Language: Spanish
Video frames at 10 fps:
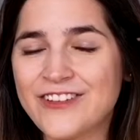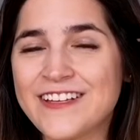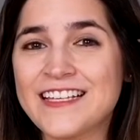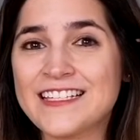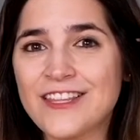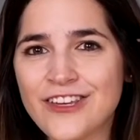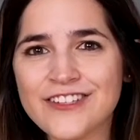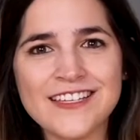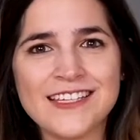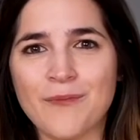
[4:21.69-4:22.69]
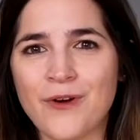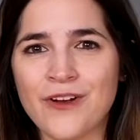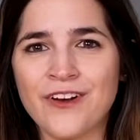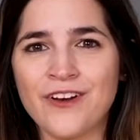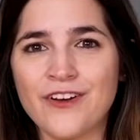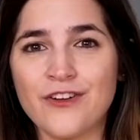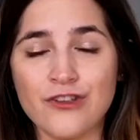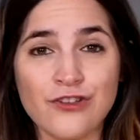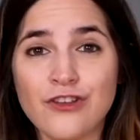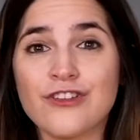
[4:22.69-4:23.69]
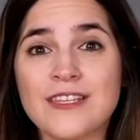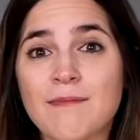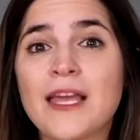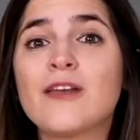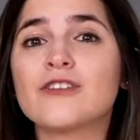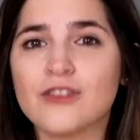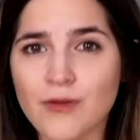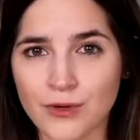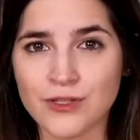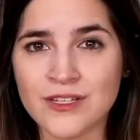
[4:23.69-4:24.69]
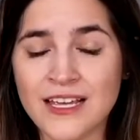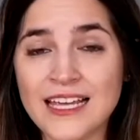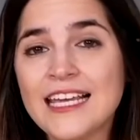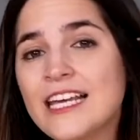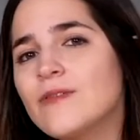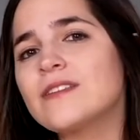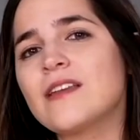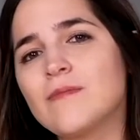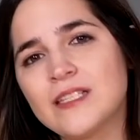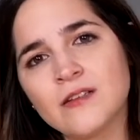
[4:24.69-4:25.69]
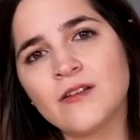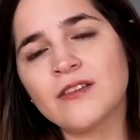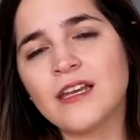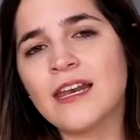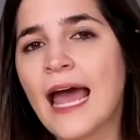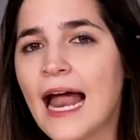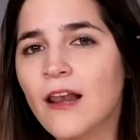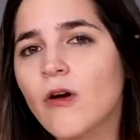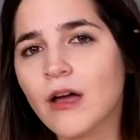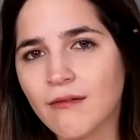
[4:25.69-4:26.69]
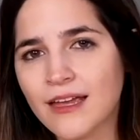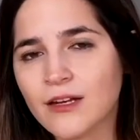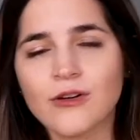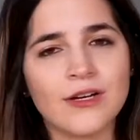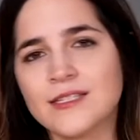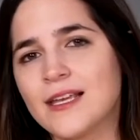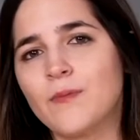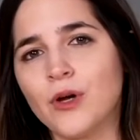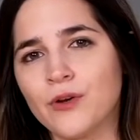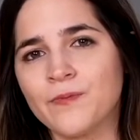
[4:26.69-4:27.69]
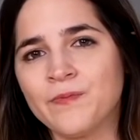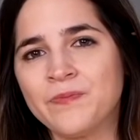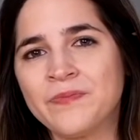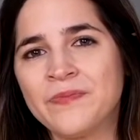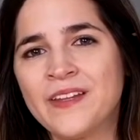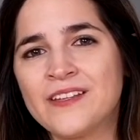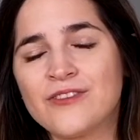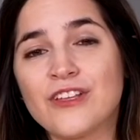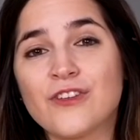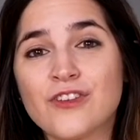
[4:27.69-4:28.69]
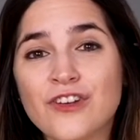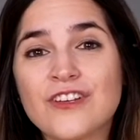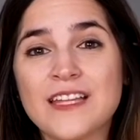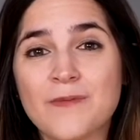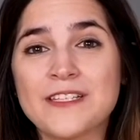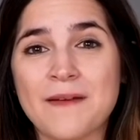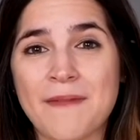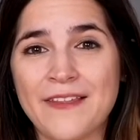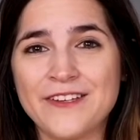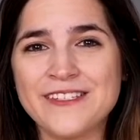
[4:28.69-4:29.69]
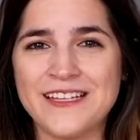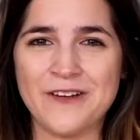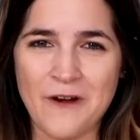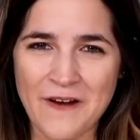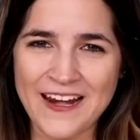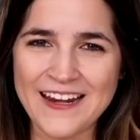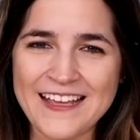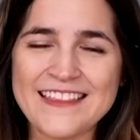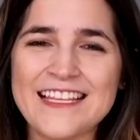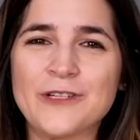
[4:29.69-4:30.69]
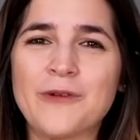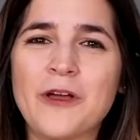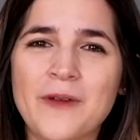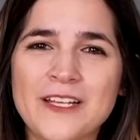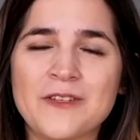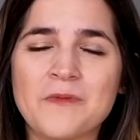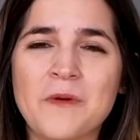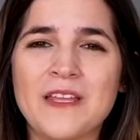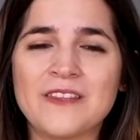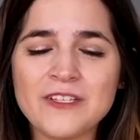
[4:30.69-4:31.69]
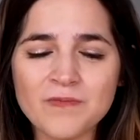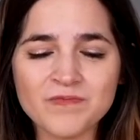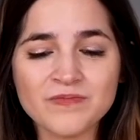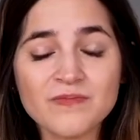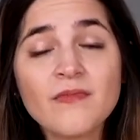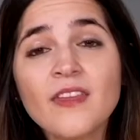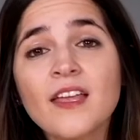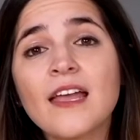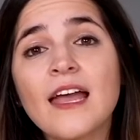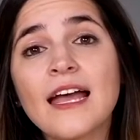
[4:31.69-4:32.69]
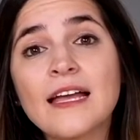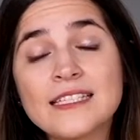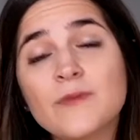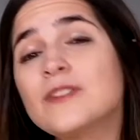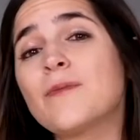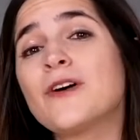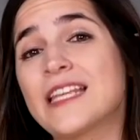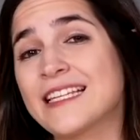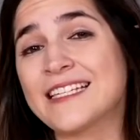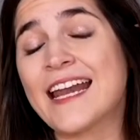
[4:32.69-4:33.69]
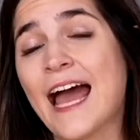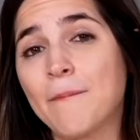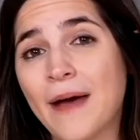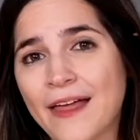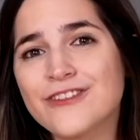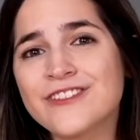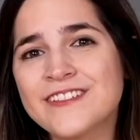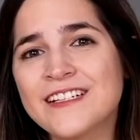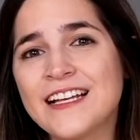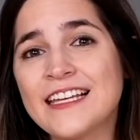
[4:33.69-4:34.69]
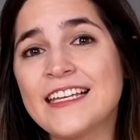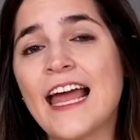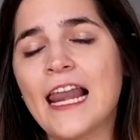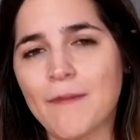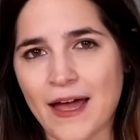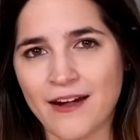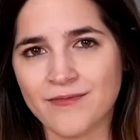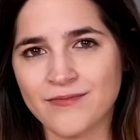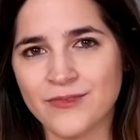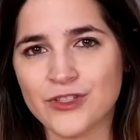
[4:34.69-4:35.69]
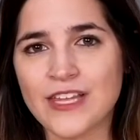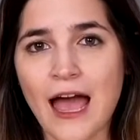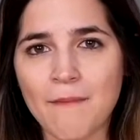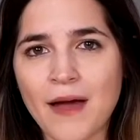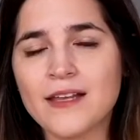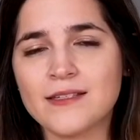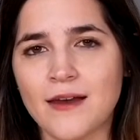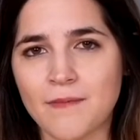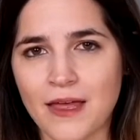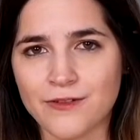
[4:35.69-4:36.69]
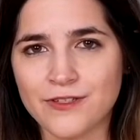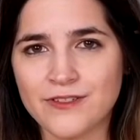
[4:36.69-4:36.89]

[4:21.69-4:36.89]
Entonces, si Dios es amor, nosotros también lo somos. Y nuestra misión tiene algo que ver con ese amor. Entonces nosotros estamos llamados, si no lo han descubierto para estos momentos, estamos llamados a ser amados y al amar. O sea, amar y ser amados.